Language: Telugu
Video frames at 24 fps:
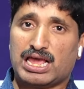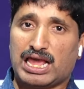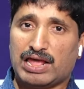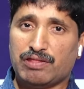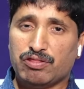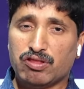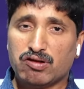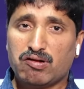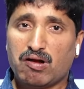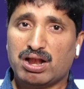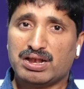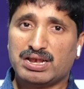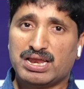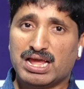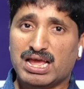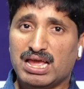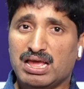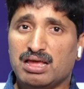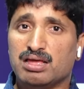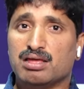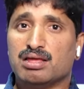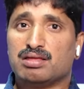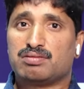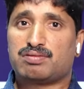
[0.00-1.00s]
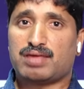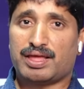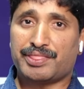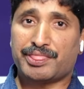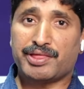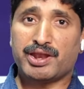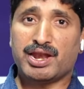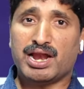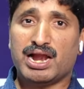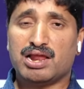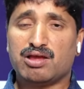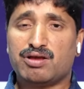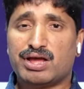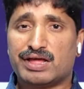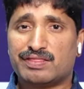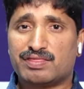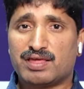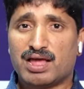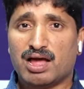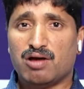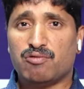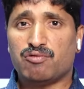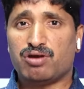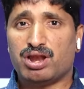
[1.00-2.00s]
ఎందుకంటే చంద్రనాయుడు
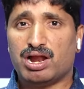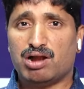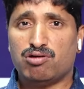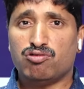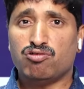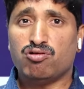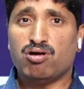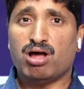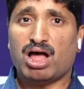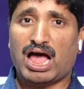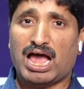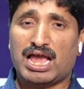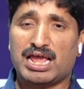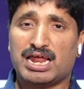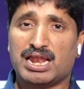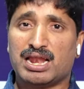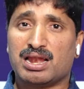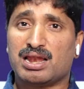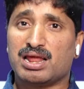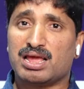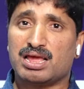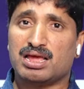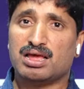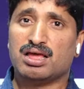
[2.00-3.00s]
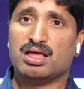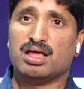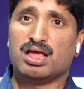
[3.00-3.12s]
కసిగా ఉన్నాడు ఆయన్ని